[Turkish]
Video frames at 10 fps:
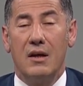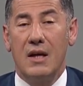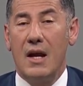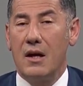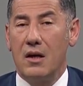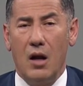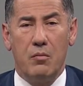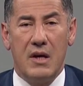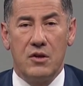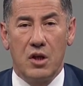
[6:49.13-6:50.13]
gerek
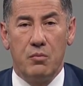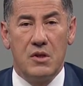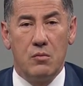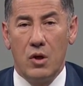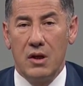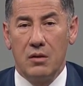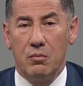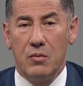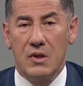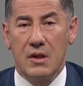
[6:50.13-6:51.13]
kalmayacak bizim
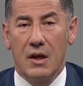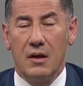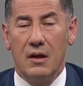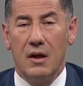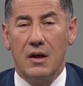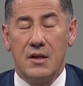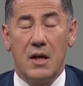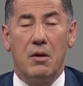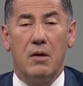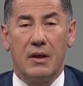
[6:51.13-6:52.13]
yönetimimizde.
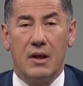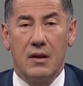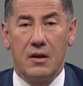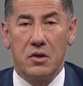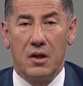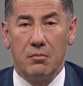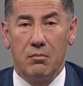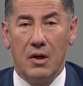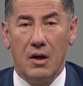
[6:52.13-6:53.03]
Sevgili vatandaşlarım,